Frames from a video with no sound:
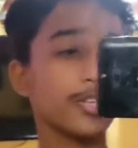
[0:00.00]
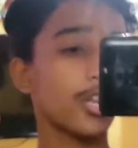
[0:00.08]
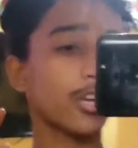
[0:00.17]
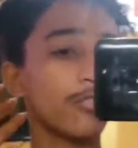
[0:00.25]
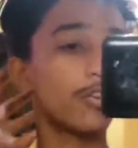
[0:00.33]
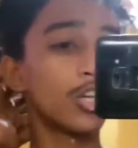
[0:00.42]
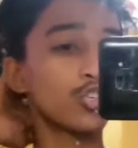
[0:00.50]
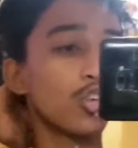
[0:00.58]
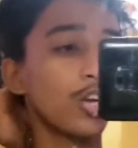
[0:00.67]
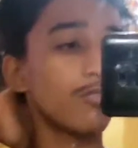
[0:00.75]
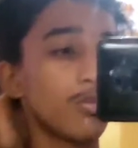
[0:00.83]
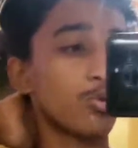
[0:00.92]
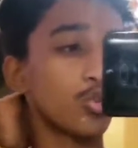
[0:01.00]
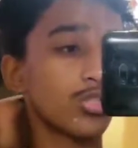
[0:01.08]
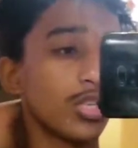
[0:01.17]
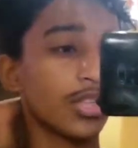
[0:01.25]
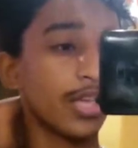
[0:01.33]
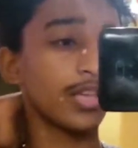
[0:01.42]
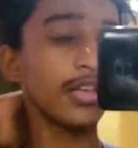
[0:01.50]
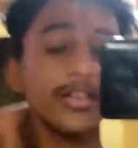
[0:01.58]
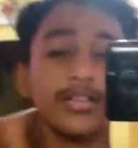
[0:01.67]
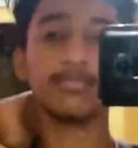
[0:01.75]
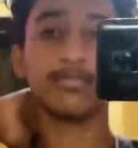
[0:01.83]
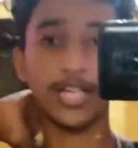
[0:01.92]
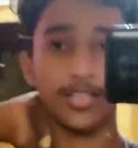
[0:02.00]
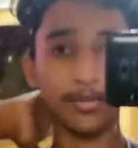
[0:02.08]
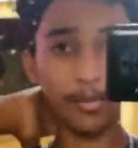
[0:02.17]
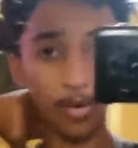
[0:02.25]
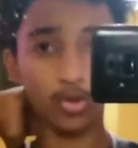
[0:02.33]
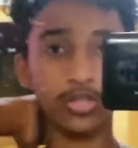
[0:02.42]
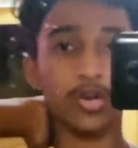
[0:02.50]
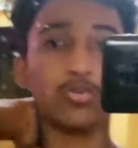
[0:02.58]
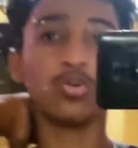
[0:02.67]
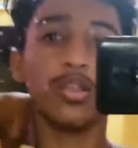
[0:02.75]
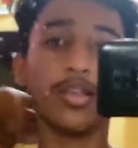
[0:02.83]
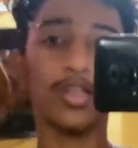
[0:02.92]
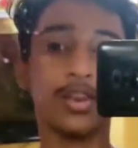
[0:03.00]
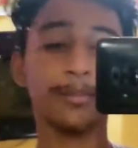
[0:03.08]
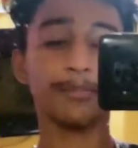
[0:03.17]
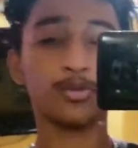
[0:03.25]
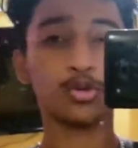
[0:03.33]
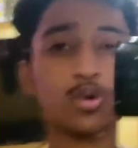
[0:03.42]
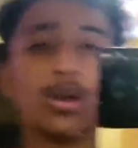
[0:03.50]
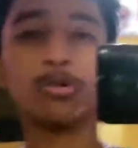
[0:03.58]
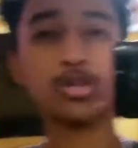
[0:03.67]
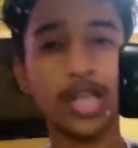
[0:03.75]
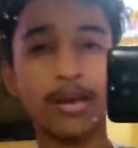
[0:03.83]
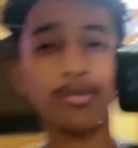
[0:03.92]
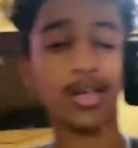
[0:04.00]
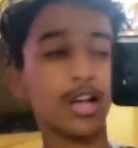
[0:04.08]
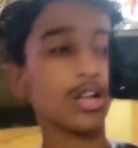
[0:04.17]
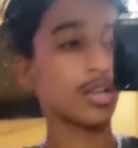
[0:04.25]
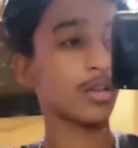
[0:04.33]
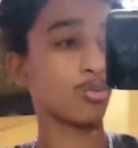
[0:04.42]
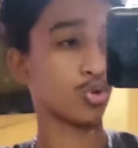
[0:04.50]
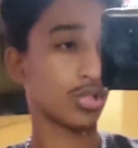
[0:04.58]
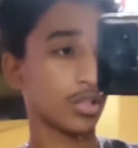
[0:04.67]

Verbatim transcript: मेन चैनल की वीडियो जो है वो बहुत जल्द आएगी ऐसा मैं बोलता हूँ लेकिन अब तो थोड़ा बहुत टाइम लगेगा लेकिन बहुत